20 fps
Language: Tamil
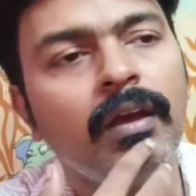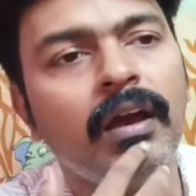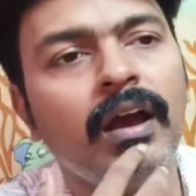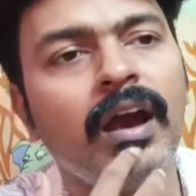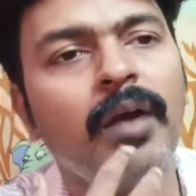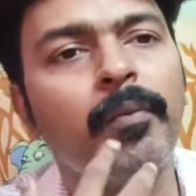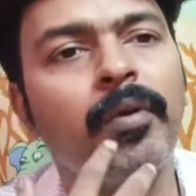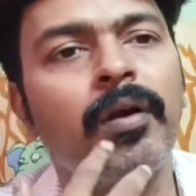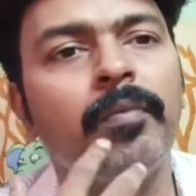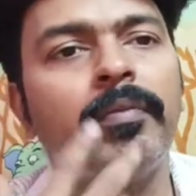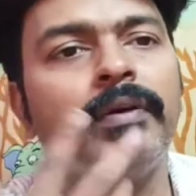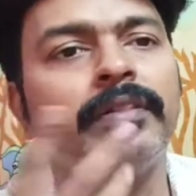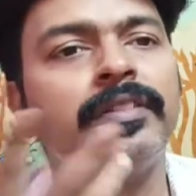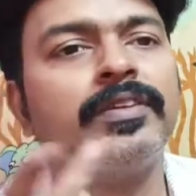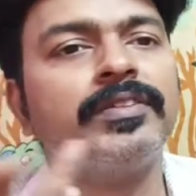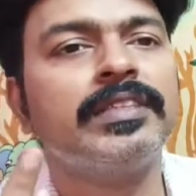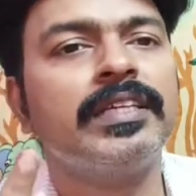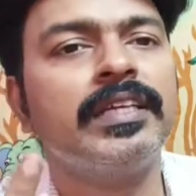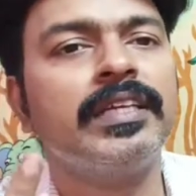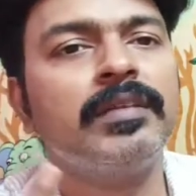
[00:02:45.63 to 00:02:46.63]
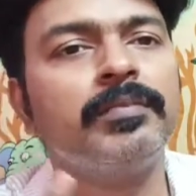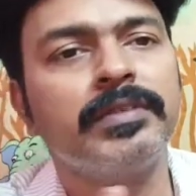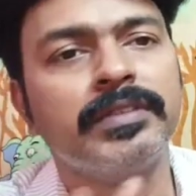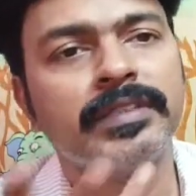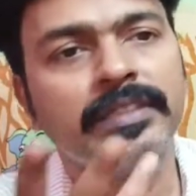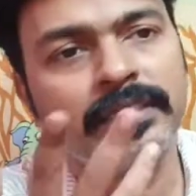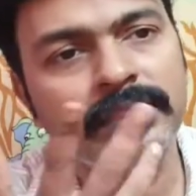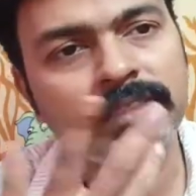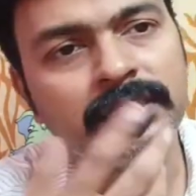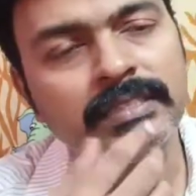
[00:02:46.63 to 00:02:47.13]
ஆமாம் மற்றவங்க செய்யாத
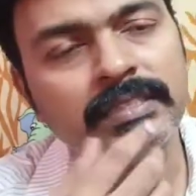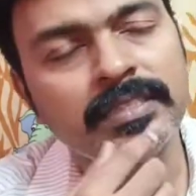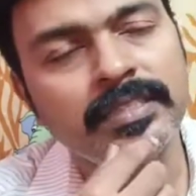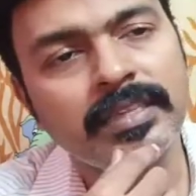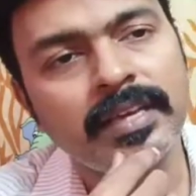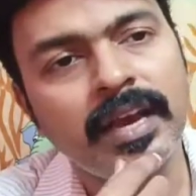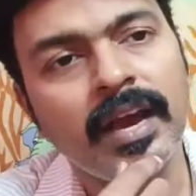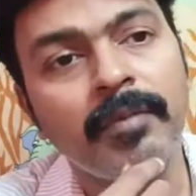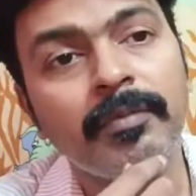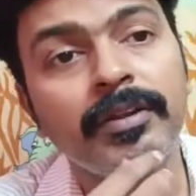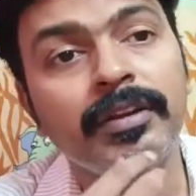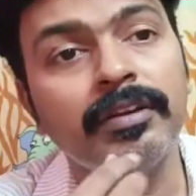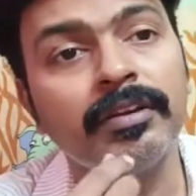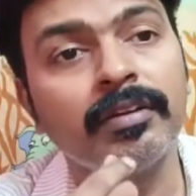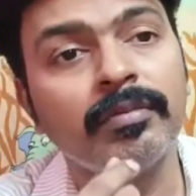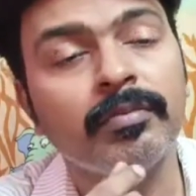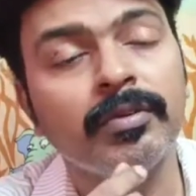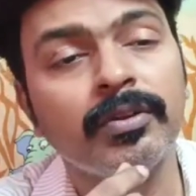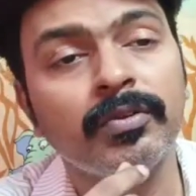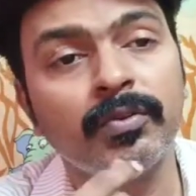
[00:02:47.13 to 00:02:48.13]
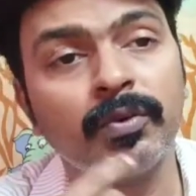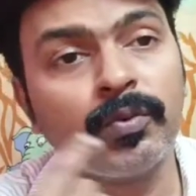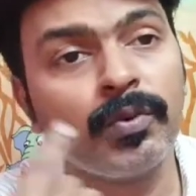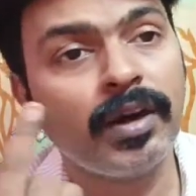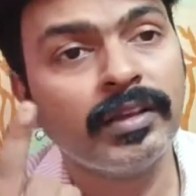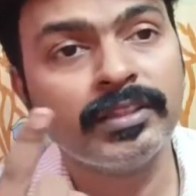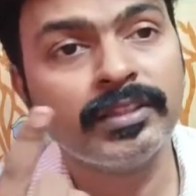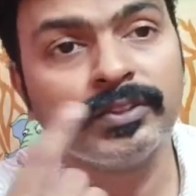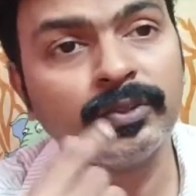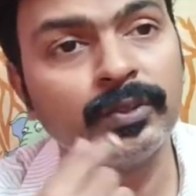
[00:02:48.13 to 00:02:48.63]
பெருசாக நீ செஞ்சிட்டியா அப்படின்ற மாதிரி ஒரு
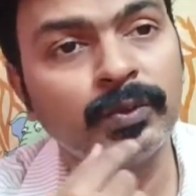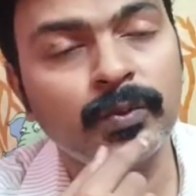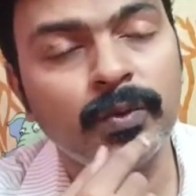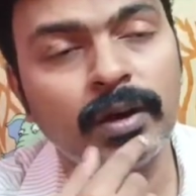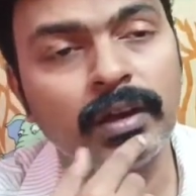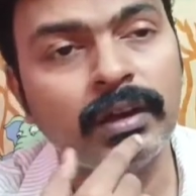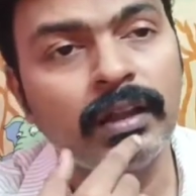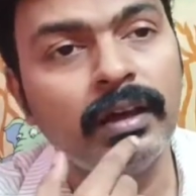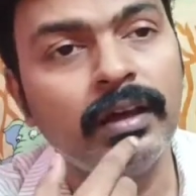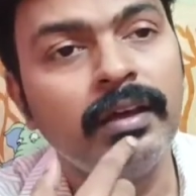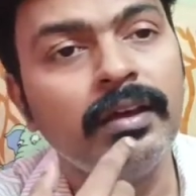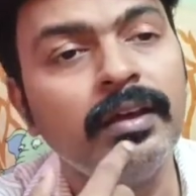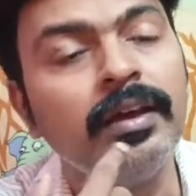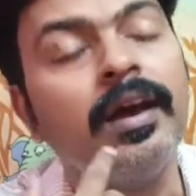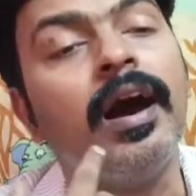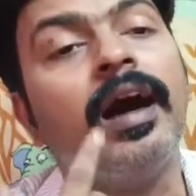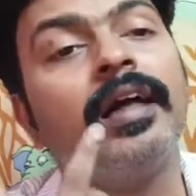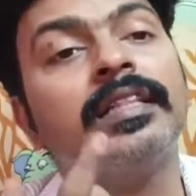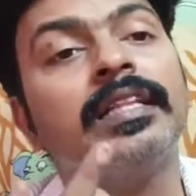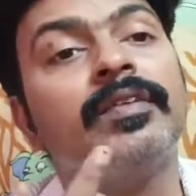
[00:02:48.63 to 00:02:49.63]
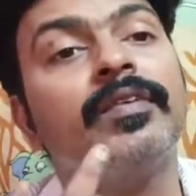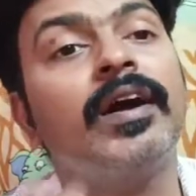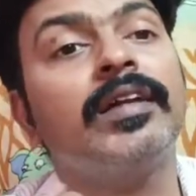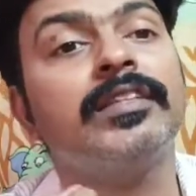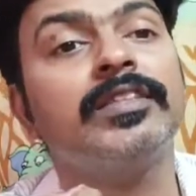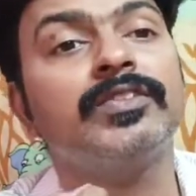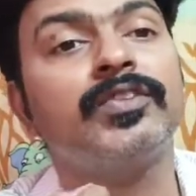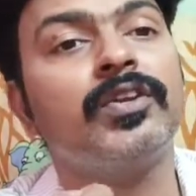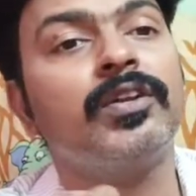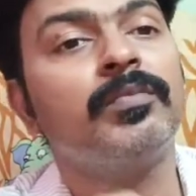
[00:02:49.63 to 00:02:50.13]
வார்த்தை சொல்லுவாங்களாம் அந்த
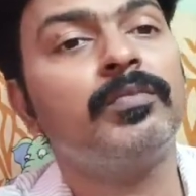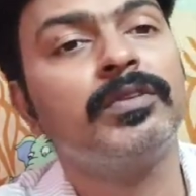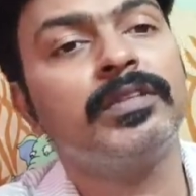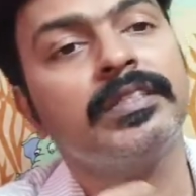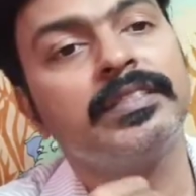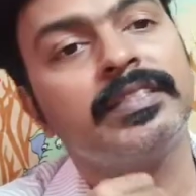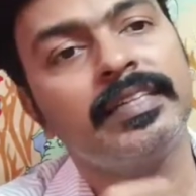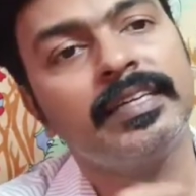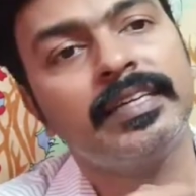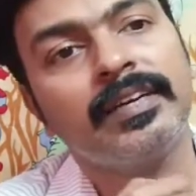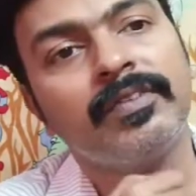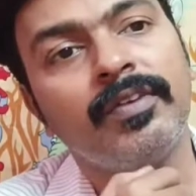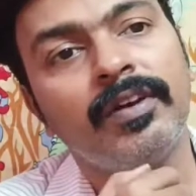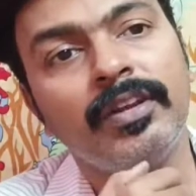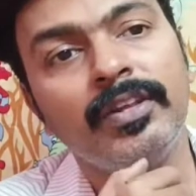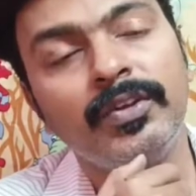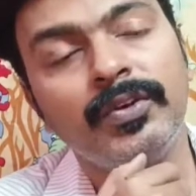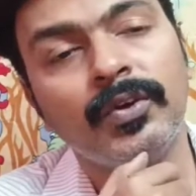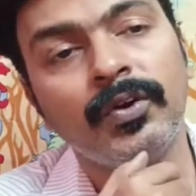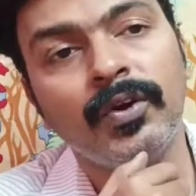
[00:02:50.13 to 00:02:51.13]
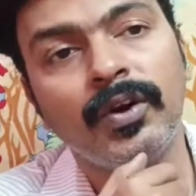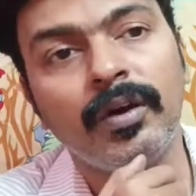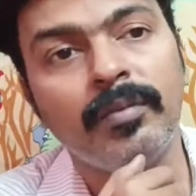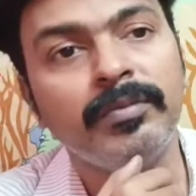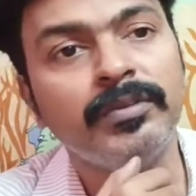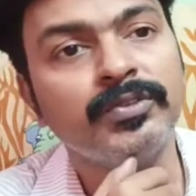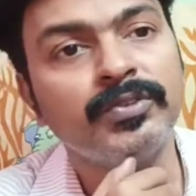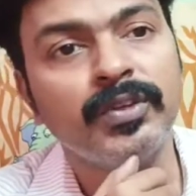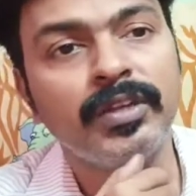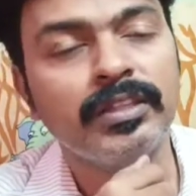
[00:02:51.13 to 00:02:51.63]
வார்த்தை சொல்லும் போது தான் சார் எனக்கு வலிக்கும்
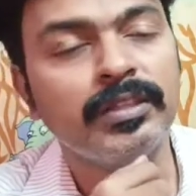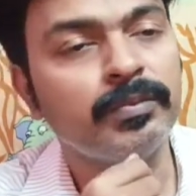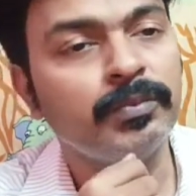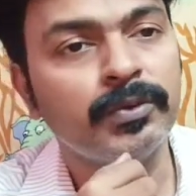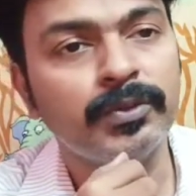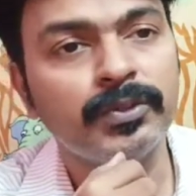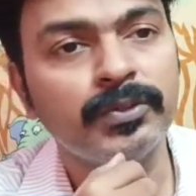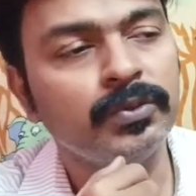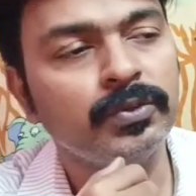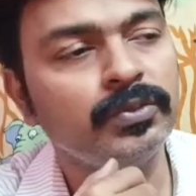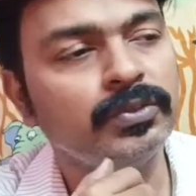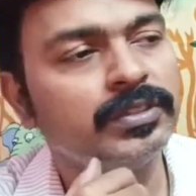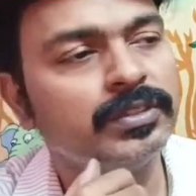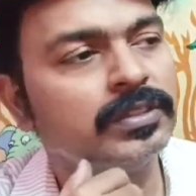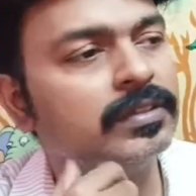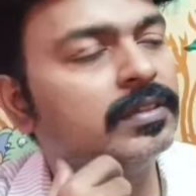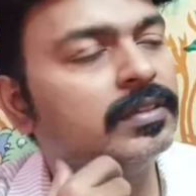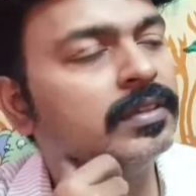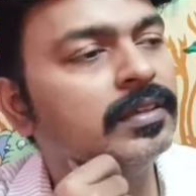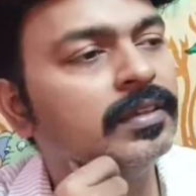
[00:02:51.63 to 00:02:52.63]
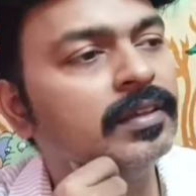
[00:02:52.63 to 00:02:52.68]
அப்படின்னு சொல்லி அந்த பொண்ணு சொல்லிச்சு